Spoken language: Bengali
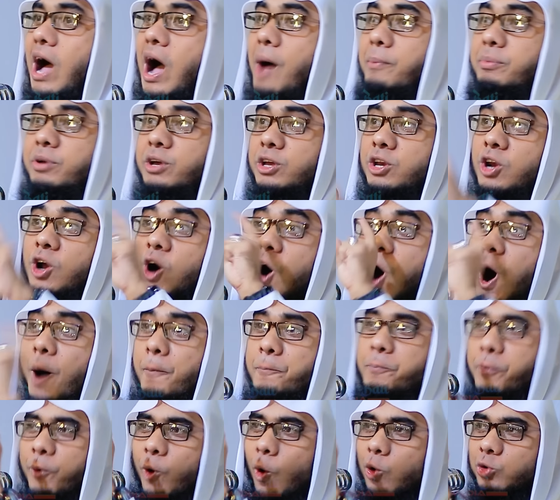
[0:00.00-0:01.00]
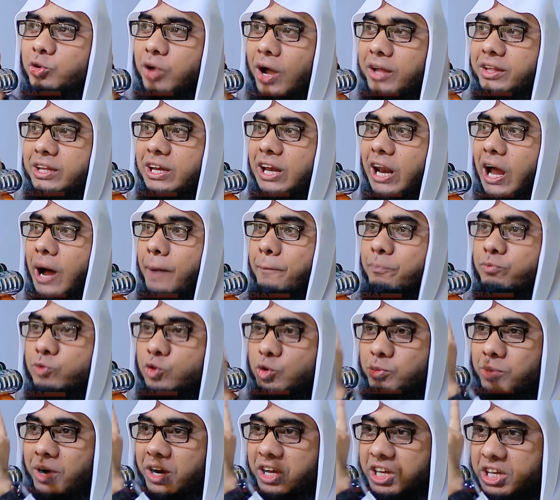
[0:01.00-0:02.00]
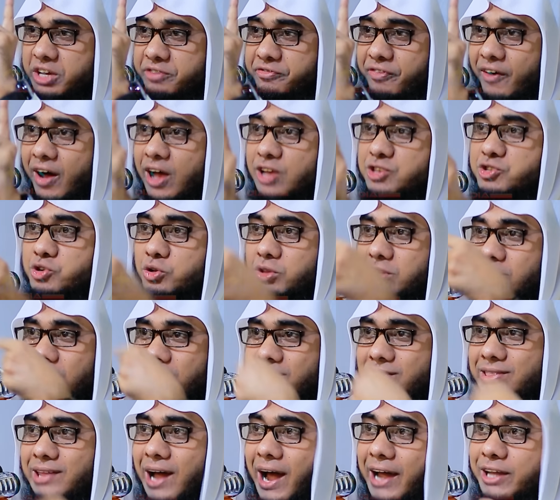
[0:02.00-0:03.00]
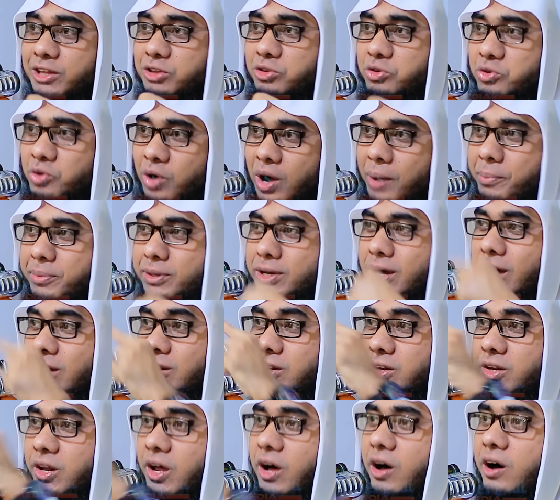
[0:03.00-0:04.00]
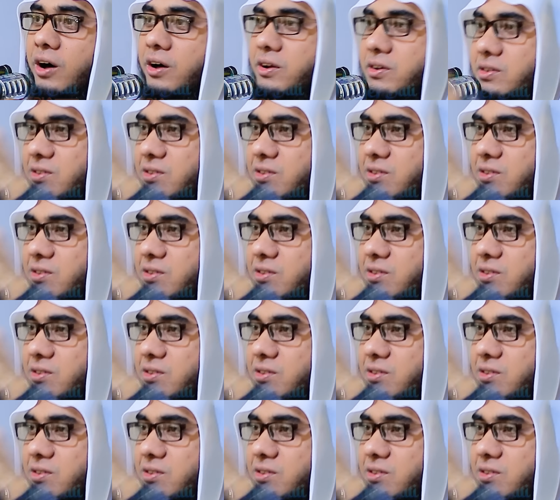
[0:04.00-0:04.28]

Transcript: আমি রব কথা দিলাম তোমার হেফাজতের দায়িত্ব আমি আল্লাহ